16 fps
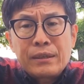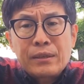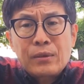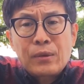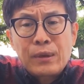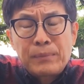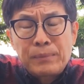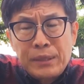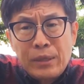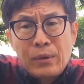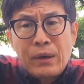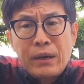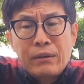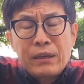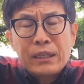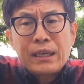これ見てお
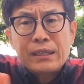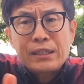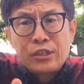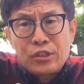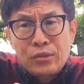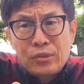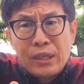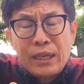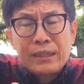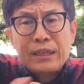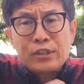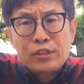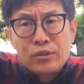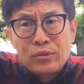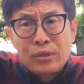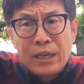られる方が20代やった
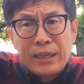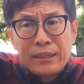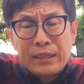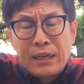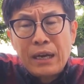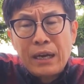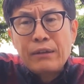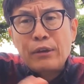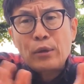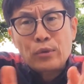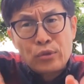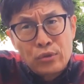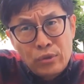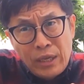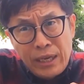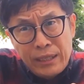り10代やったり、あるいは
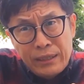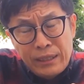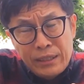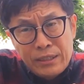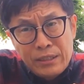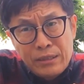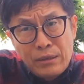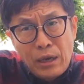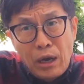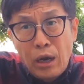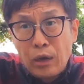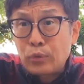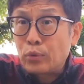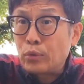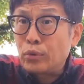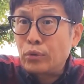40代やったりして、あ
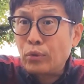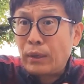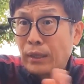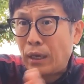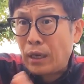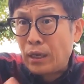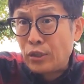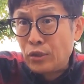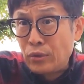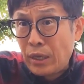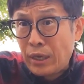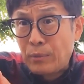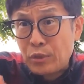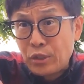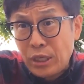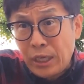る人は70代
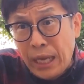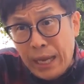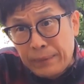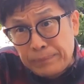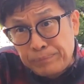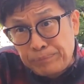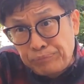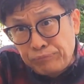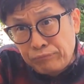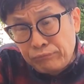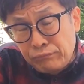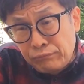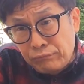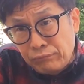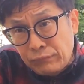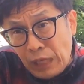かもしれない、
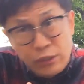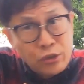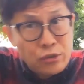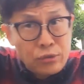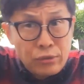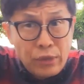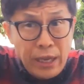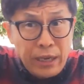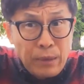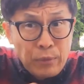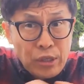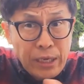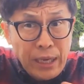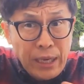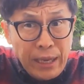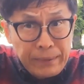80代かも
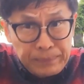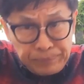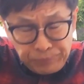しれない。